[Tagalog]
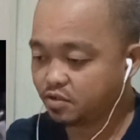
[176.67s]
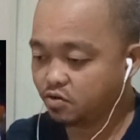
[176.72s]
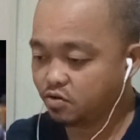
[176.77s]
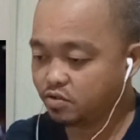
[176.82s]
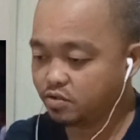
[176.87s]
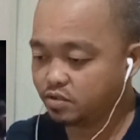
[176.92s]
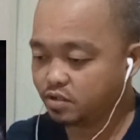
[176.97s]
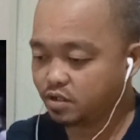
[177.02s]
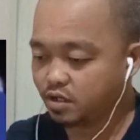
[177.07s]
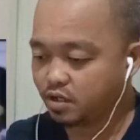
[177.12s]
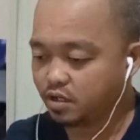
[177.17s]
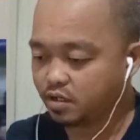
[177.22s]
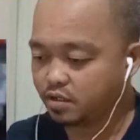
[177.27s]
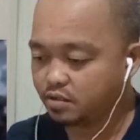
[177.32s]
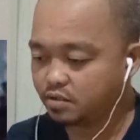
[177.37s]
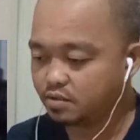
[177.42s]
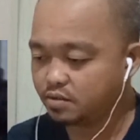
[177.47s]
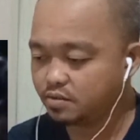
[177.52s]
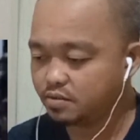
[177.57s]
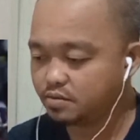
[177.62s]
Oh, Uy,
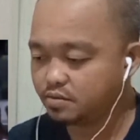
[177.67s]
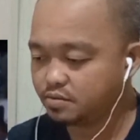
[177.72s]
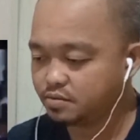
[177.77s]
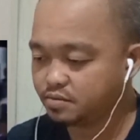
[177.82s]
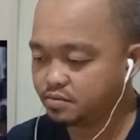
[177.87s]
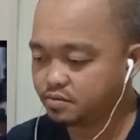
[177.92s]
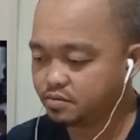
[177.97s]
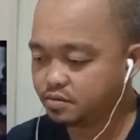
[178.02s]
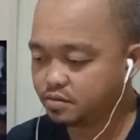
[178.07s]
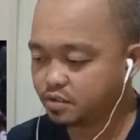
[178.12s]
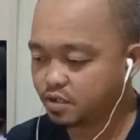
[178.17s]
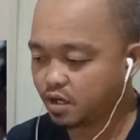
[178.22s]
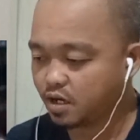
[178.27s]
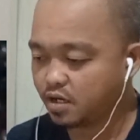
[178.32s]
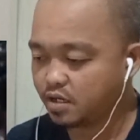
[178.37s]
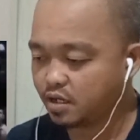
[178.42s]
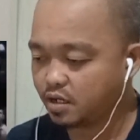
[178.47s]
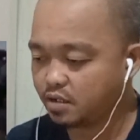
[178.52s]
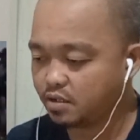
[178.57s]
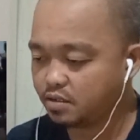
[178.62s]
galing.
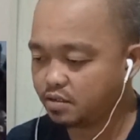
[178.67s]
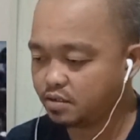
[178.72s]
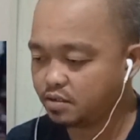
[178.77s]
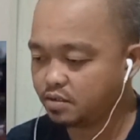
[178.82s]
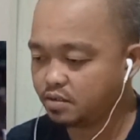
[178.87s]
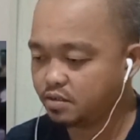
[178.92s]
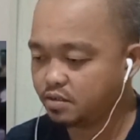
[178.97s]
Sayang.